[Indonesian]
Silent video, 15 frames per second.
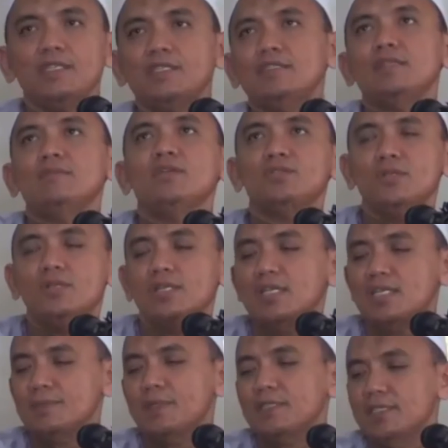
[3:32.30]
Apa kita termasuk
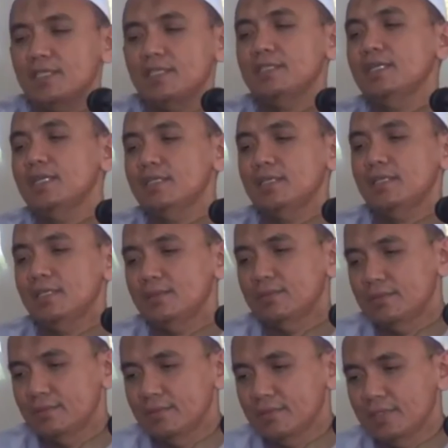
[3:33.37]
orang yang seperti ini? Kita nggak
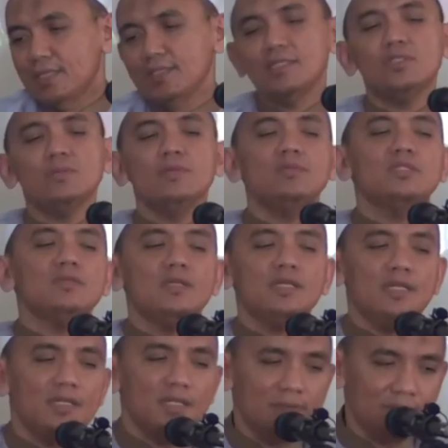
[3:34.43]
tahu. Kita cuma bisa
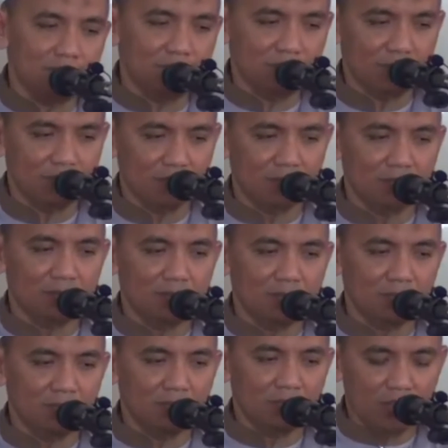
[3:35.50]
berharap.
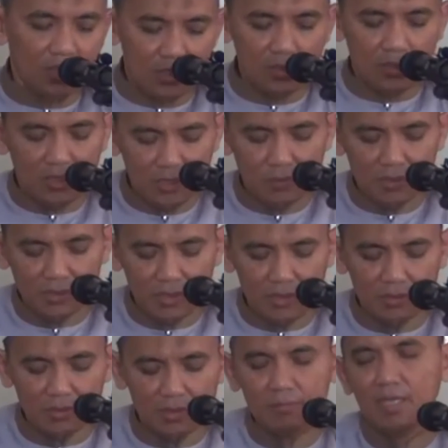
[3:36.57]
Jadi kalau anda
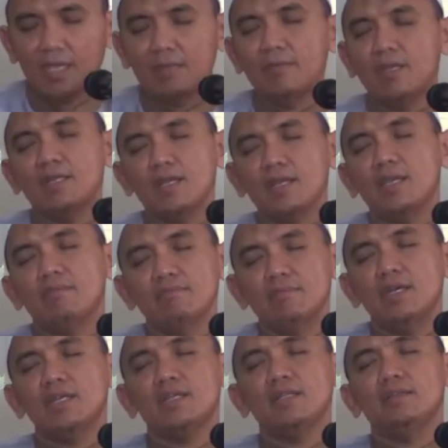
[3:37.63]
bertanya tentang bagaimana
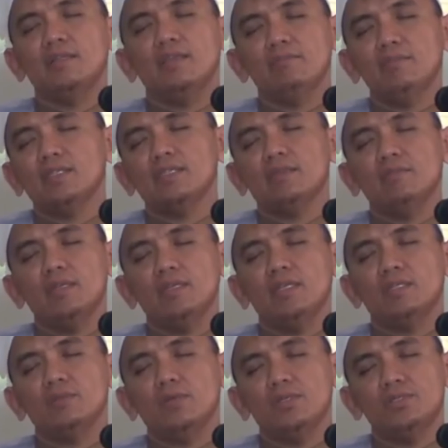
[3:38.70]
gambaran nikmatnya
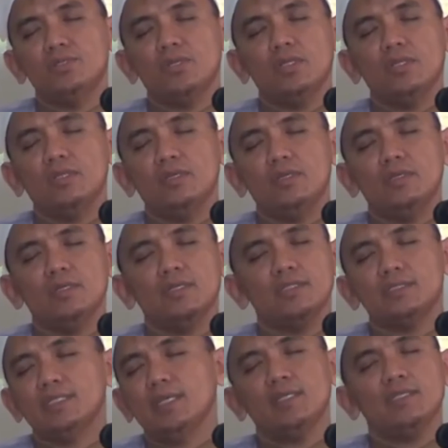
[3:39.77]
melihat wajah Allah,
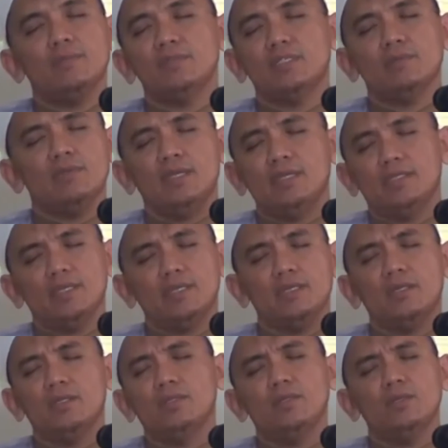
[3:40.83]
saya hanya bisa
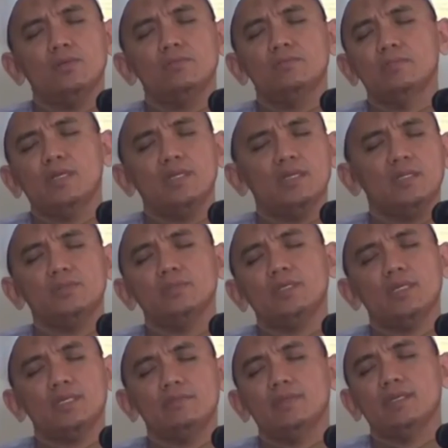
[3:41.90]
mengatakan Allahumma la
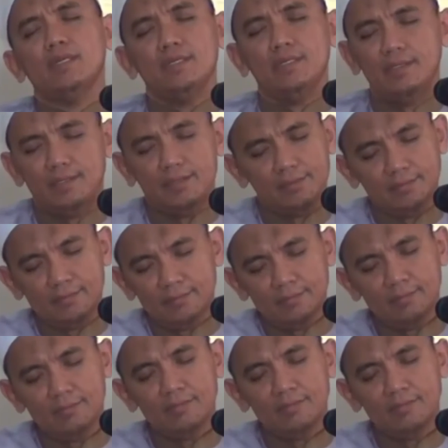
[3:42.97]
tuharim alaina.